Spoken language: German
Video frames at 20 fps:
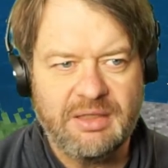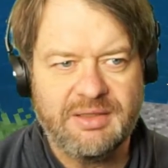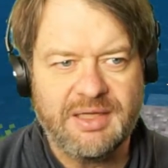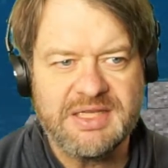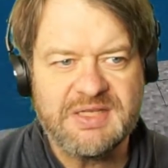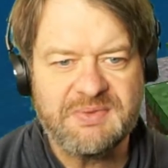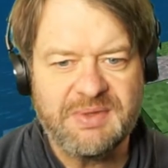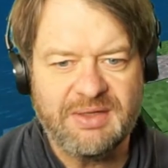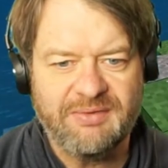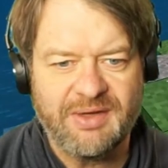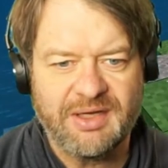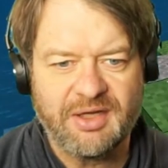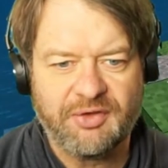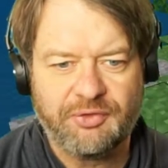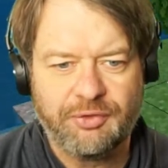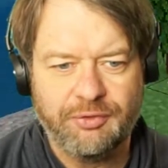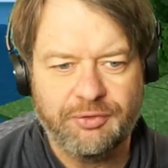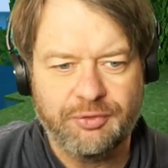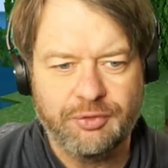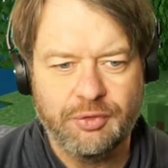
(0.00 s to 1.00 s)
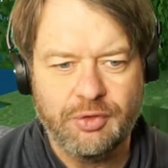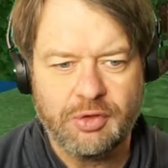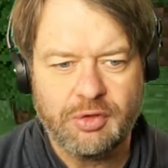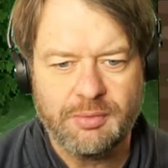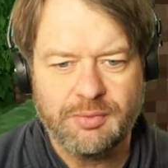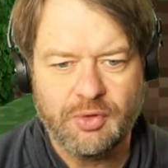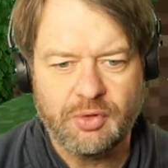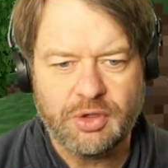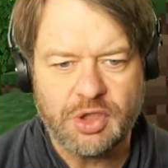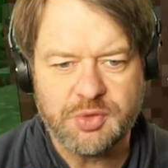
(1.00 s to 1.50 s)
Deswegen war das für frühe
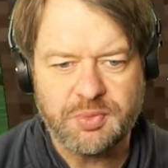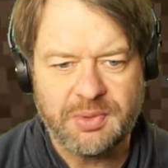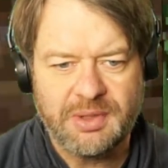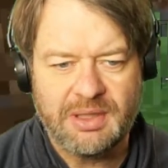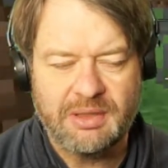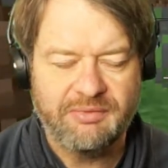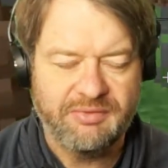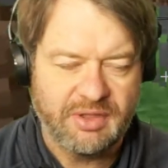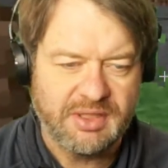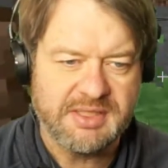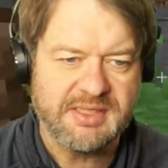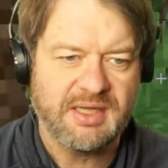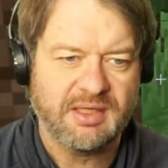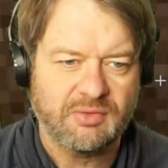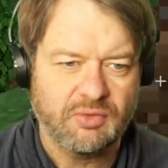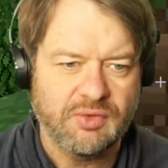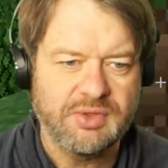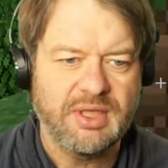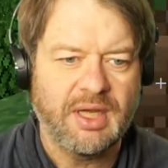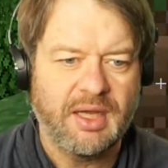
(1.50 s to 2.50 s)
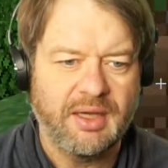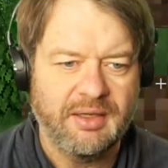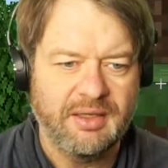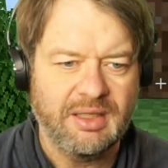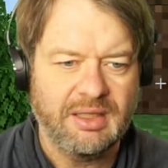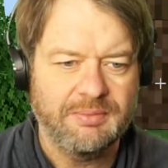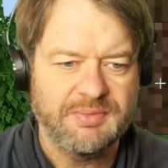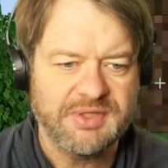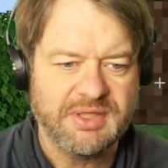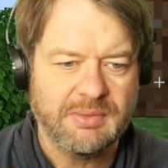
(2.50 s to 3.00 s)
Computerspiele, wie gesagt, unter
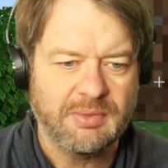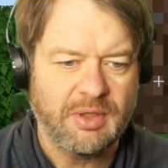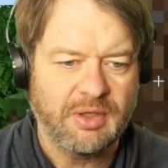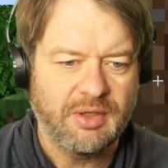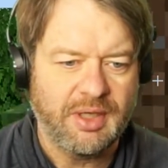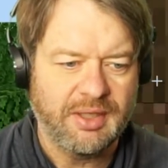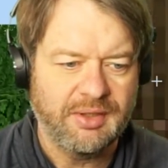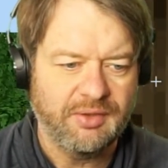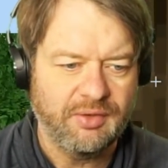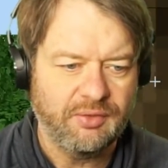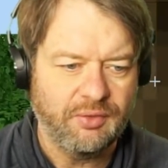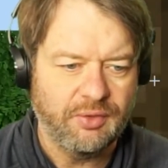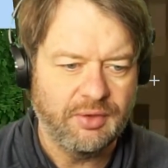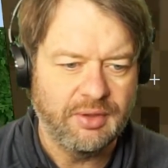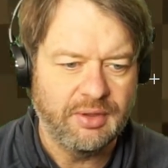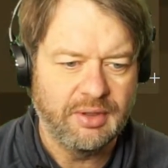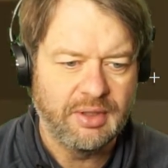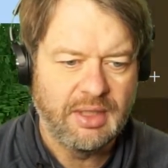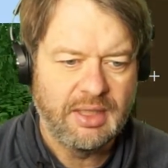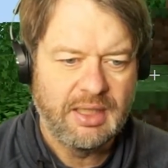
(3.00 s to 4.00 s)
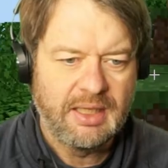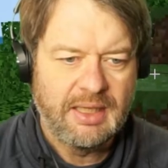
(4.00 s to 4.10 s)
anderem, es gibt auch noch andere Gründe,